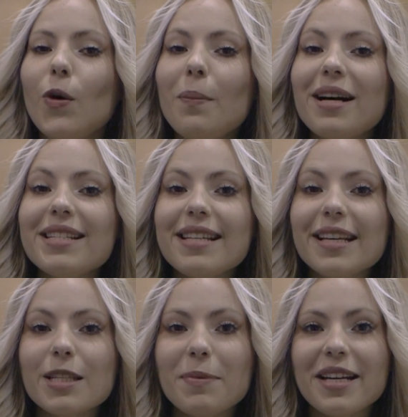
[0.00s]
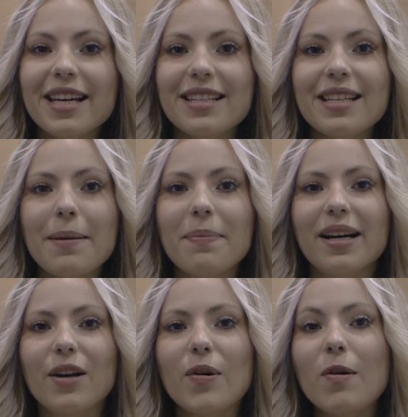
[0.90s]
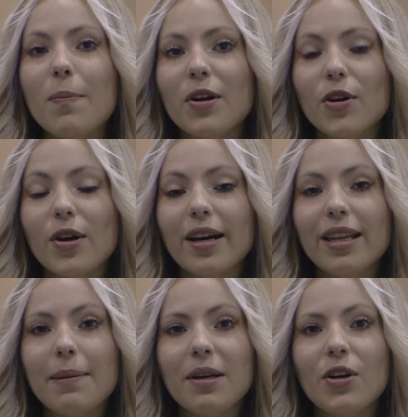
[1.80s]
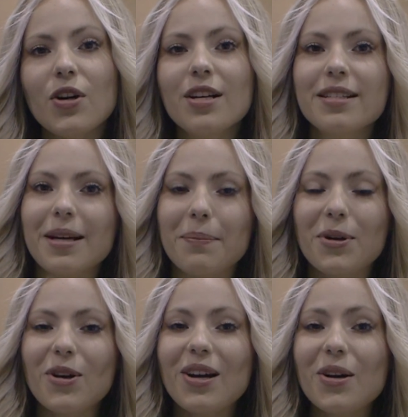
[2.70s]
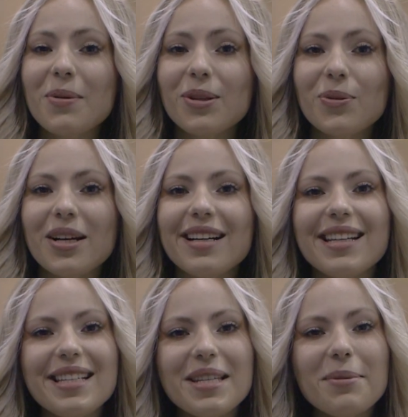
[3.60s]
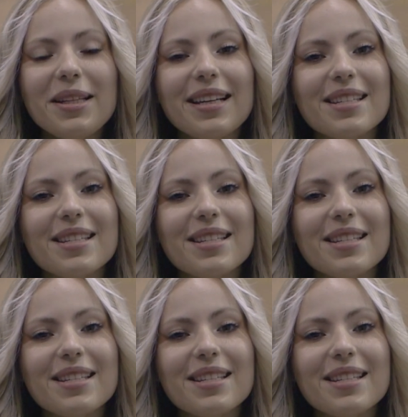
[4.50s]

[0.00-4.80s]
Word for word: Con base a esta experiencia, para el nuevo periodo académico se amplió la cobertura y se brinda